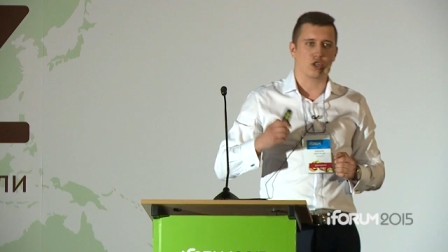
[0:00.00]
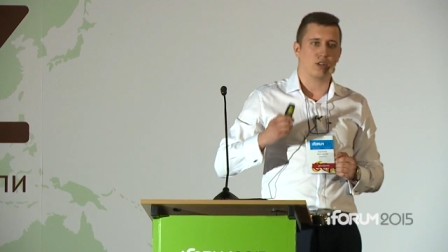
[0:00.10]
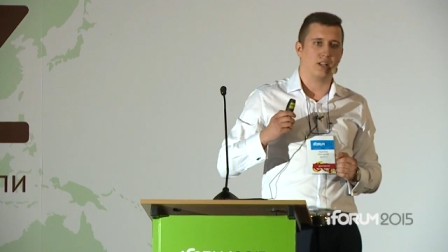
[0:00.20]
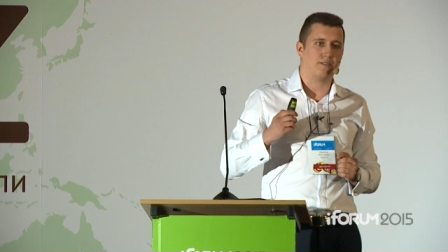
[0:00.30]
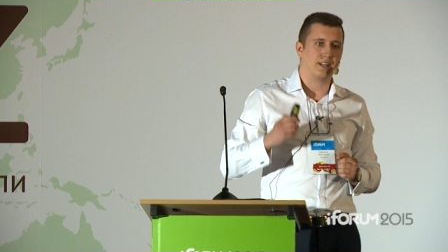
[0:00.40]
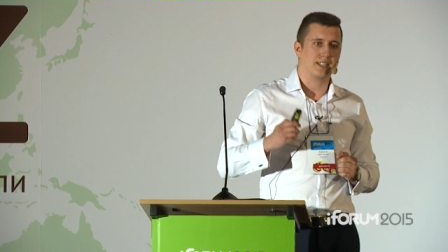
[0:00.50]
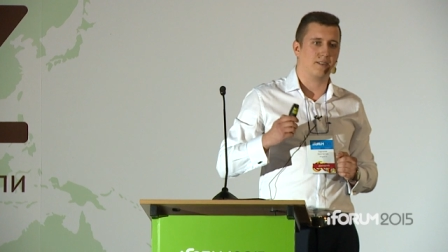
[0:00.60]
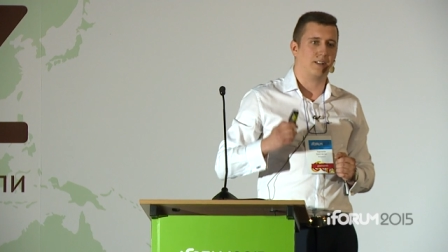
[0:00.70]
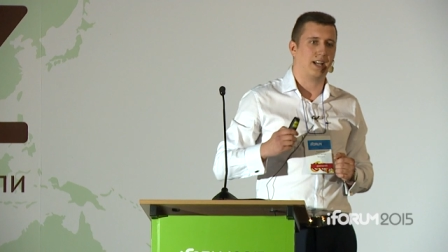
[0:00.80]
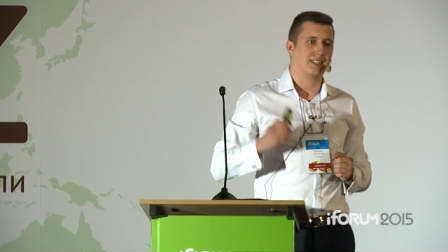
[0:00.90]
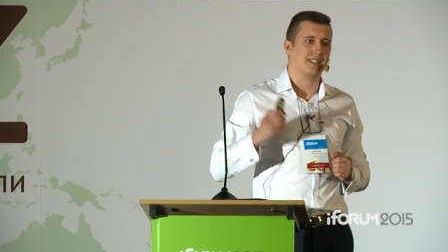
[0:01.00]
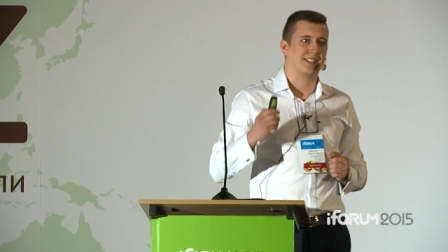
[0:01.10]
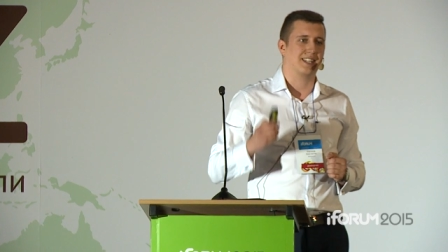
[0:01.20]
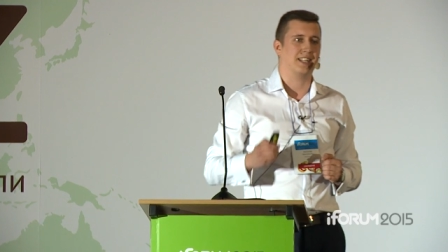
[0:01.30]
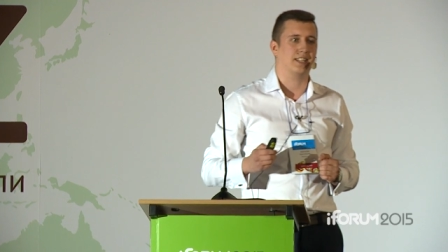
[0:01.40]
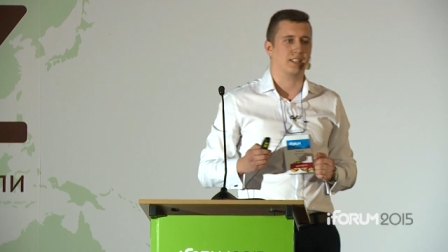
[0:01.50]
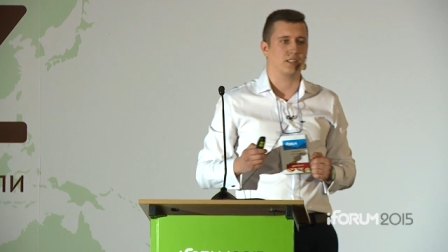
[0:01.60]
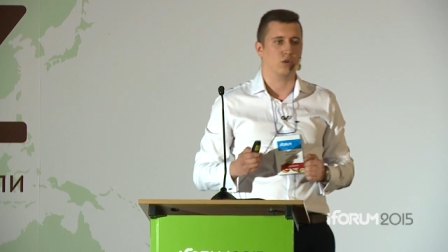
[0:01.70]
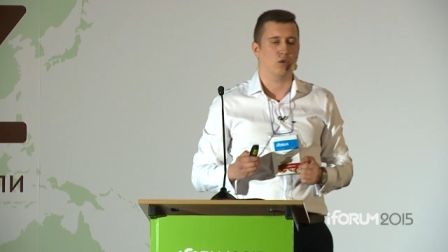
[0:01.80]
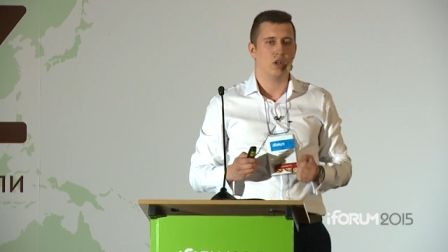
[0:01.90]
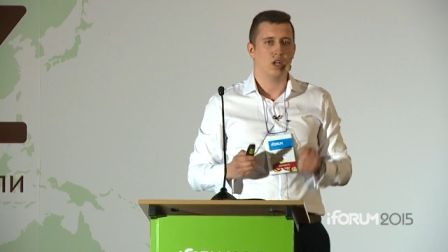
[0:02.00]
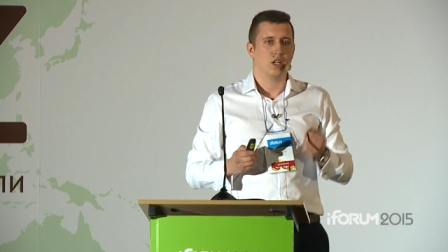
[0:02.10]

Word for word: что для вас является ценностью,